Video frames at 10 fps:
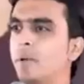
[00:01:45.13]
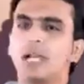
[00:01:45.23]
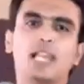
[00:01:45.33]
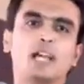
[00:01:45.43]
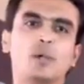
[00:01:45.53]
आपको
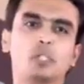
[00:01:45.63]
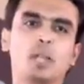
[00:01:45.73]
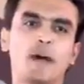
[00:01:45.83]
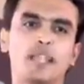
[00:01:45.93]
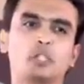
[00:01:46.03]
लगे अगर रोहित
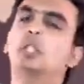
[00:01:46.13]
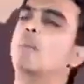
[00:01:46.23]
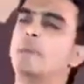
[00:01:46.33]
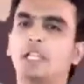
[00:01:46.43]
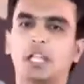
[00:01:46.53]
शर्मा ने अच्छी
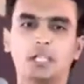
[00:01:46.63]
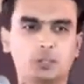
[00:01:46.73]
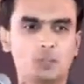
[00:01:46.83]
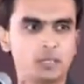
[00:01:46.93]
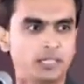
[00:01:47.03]
ओपनिंग कर दी हो
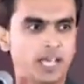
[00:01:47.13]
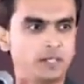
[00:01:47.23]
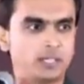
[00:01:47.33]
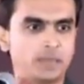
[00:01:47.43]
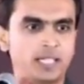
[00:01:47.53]
तो मुझे
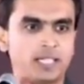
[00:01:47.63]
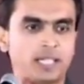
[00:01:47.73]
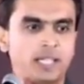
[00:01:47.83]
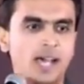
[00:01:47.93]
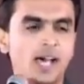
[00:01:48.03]
तालियों से विदा कर
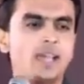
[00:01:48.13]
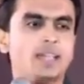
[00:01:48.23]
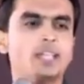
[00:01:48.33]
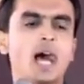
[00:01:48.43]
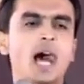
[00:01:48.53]
देना
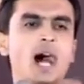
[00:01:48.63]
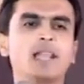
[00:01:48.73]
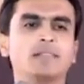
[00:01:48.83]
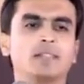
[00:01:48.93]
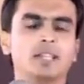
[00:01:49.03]
कि जहां
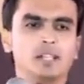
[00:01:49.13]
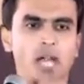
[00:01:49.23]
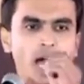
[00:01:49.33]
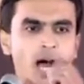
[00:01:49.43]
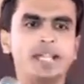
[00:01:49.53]
हर
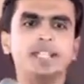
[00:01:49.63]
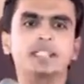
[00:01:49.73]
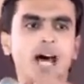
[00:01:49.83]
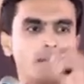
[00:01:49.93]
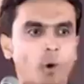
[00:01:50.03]
जहां हर
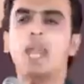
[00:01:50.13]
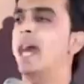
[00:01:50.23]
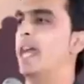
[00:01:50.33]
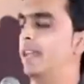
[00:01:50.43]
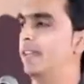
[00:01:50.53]
इंसान भोला
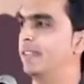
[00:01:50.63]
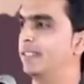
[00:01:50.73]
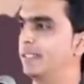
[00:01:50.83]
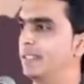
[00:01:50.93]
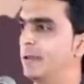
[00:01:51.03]
है
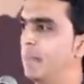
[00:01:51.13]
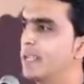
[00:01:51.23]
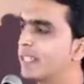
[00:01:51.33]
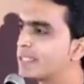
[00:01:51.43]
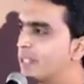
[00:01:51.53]

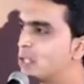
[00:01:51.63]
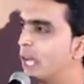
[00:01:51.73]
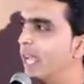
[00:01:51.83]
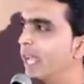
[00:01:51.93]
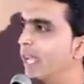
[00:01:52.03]
मन का
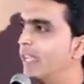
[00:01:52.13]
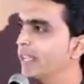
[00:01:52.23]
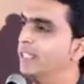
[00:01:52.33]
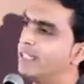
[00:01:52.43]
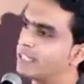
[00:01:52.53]
सच्चा है
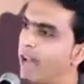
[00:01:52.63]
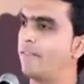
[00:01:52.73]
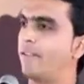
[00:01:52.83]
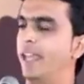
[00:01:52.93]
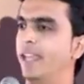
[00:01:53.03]
दिल
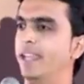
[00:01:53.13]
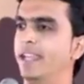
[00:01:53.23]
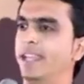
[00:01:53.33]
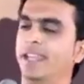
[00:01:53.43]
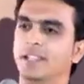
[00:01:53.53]
साफ है
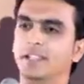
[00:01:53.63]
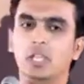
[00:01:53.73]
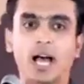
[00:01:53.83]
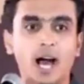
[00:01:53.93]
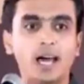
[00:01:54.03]

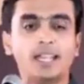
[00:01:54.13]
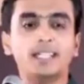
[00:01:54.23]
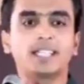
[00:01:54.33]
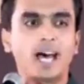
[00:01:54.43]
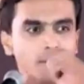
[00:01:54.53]
जहां हर
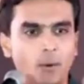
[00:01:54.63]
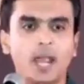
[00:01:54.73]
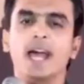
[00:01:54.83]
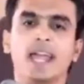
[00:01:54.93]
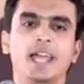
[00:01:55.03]
इंसान
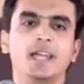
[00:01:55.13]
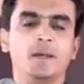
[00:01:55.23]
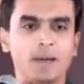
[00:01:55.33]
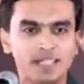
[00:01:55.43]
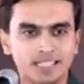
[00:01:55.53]
भोला है
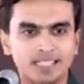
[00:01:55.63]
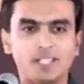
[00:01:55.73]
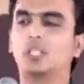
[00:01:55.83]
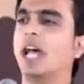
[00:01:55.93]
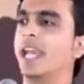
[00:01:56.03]
मन का
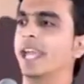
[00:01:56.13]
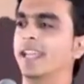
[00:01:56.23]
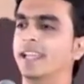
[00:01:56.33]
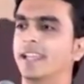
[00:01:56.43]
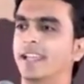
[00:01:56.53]
सच्चा है
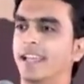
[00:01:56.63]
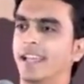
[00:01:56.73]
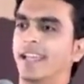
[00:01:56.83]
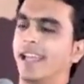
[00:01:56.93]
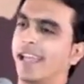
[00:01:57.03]

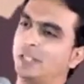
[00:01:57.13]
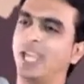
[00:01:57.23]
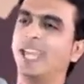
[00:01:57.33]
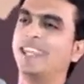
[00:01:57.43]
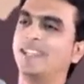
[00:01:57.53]
ऐ
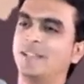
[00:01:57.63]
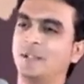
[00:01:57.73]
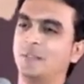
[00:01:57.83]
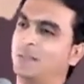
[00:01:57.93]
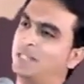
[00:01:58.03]
शहर
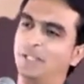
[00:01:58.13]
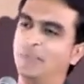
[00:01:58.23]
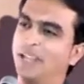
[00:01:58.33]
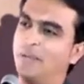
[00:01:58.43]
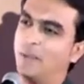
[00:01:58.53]
तुझसे तो
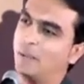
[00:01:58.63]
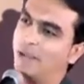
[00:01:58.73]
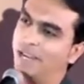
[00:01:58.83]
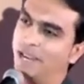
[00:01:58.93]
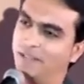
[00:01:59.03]
मेरे अनपढ़ों का
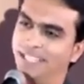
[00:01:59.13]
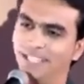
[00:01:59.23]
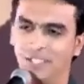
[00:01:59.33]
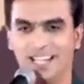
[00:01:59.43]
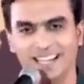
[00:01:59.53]
गांव ही
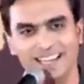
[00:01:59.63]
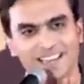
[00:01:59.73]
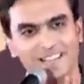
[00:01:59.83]
अच्छा है